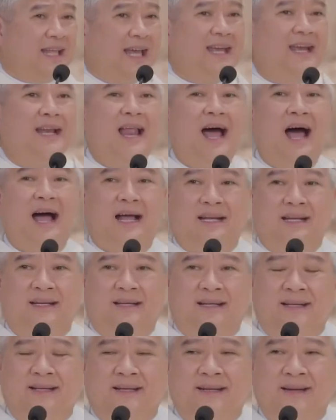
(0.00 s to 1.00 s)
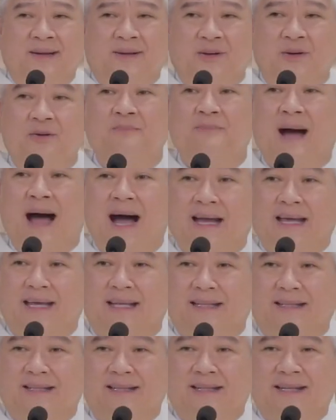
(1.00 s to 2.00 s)
dahilan kung
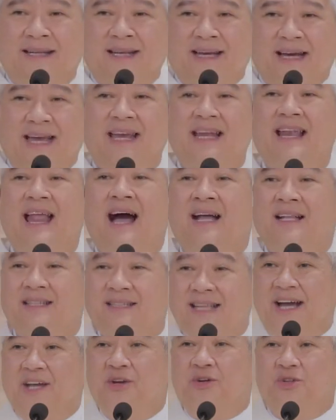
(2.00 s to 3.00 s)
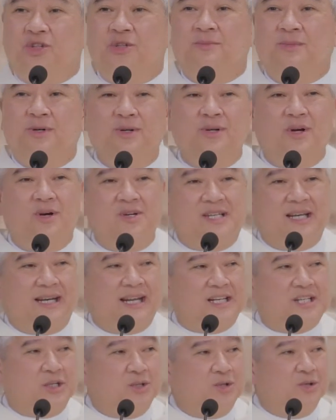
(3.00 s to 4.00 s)
bakit kailangan tayong tumulong sa
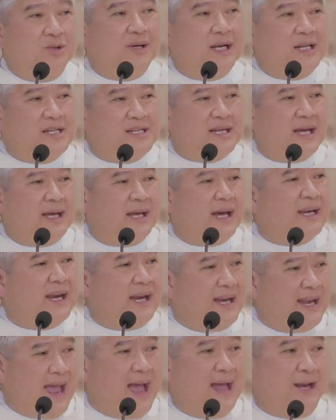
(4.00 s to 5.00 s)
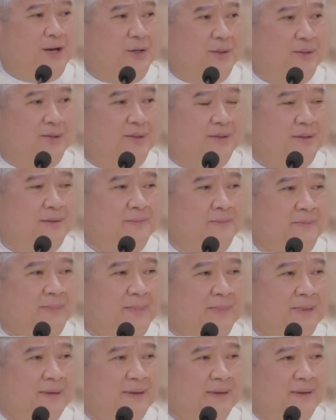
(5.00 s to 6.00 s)
nasunugan sa Arellano.
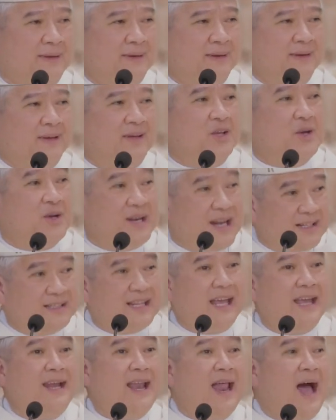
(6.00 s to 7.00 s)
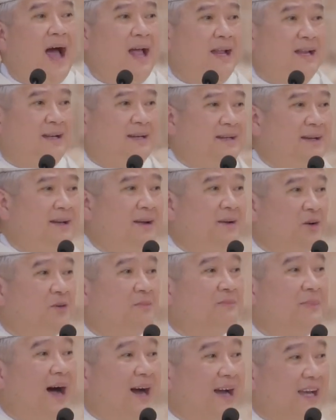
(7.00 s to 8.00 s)
Yon ang dahilan
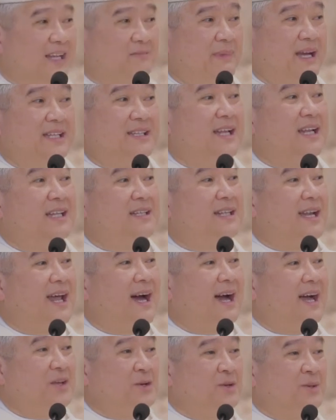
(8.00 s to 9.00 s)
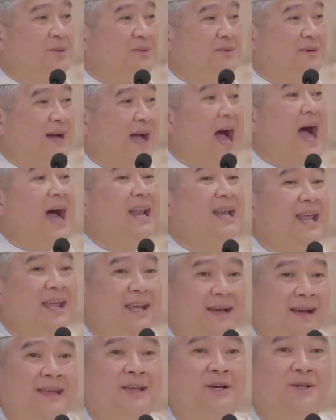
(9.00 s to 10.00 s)
kung bakit may daladala kayong alay
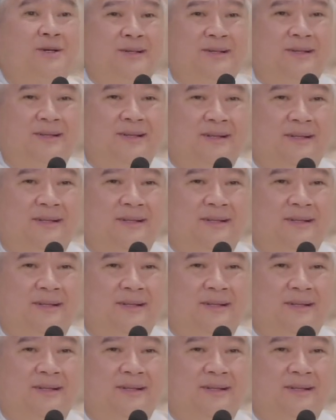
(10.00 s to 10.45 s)
ngayon